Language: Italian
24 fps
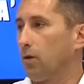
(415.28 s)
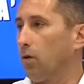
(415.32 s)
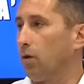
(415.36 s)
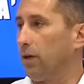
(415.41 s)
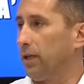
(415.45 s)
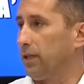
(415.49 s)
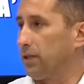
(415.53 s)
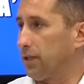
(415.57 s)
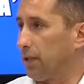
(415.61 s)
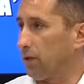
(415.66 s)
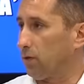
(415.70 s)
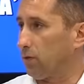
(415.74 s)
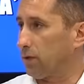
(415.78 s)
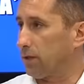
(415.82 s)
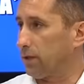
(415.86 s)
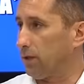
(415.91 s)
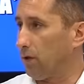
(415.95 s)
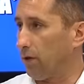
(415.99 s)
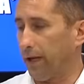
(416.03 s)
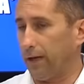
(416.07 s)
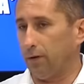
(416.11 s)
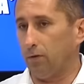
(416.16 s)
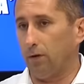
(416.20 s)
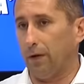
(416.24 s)
con
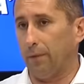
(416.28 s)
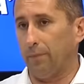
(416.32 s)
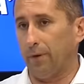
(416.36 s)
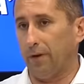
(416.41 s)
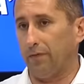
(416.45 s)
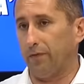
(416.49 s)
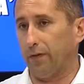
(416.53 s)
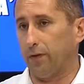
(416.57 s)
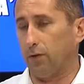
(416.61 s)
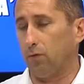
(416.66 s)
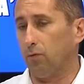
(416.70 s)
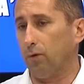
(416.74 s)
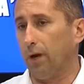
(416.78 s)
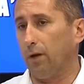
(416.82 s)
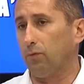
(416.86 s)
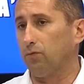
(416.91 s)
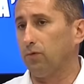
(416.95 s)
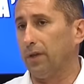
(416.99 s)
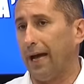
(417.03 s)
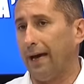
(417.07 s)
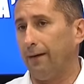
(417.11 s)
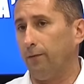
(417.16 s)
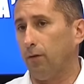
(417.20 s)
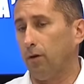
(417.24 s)
l'istituzione, con la prefettura, un
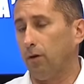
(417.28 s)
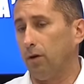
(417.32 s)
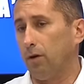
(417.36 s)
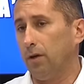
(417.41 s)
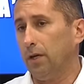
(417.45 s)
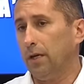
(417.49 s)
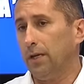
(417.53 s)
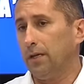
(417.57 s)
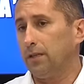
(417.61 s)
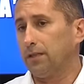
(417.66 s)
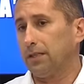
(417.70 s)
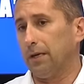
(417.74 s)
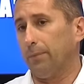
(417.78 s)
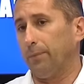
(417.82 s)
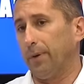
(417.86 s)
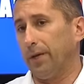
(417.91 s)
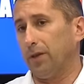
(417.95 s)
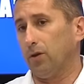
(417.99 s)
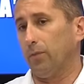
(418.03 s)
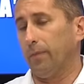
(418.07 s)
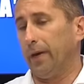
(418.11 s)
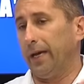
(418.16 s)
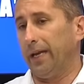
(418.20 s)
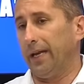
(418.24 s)
tavolo
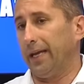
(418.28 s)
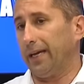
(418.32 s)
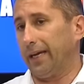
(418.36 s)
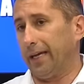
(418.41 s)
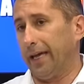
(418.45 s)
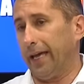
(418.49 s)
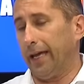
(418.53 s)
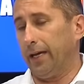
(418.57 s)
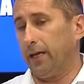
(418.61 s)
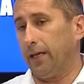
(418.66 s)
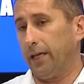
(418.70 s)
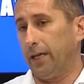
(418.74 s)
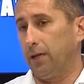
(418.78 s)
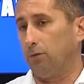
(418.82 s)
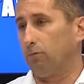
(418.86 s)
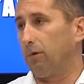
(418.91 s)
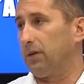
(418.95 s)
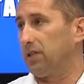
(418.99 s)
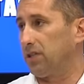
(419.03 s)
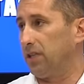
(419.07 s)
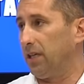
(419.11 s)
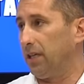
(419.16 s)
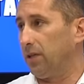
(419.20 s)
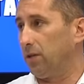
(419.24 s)
sapendo bene che in
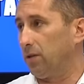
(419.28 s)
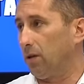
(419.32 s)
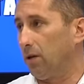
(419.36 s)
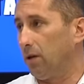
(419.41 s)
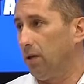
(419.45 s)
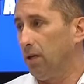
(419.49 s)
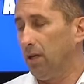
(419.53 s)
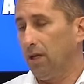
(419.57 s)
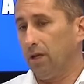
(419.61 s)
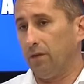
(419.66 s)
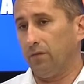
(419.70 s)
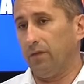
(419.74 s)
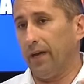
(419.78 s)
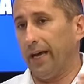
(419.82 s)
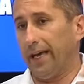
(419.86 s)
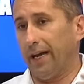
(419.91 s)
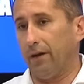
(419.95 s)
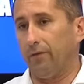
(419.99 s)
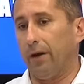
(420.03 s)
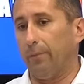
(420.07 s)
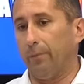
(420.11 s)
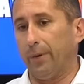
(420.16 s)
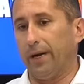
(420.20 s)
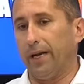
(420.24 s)
quel sito vi era
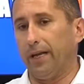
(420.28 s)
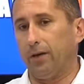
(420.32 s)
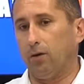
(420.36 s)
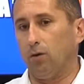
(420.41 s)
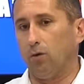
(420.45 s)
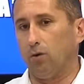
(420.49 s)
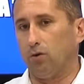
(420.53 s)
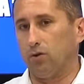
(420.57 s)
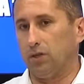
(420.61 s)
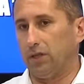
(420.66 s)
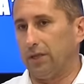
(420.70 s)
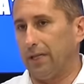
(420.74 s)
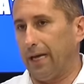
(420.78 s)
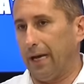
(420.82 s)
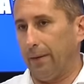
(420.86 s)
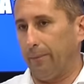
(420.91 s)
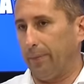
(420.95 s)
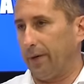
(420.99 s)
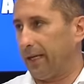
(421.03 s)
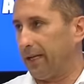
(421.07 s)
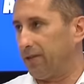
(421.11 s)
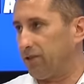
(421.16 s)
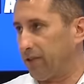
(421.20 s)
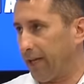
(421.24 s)
una pericolosità
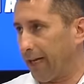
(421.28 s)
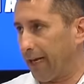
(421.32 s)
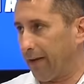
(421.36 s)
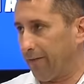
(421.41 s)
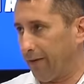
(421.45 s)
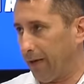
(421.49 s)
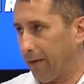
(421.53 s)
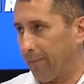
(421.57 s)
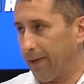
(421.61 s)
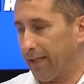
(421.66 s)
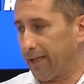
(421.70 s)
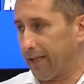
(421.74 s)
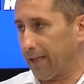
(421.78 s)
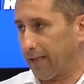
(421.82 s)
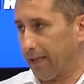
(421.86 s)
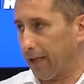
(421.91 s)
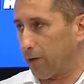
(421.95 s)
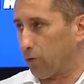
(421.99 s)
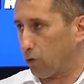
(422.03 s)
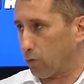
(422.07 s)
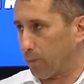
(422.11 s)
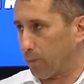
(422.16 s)
perché c'era veramente tanto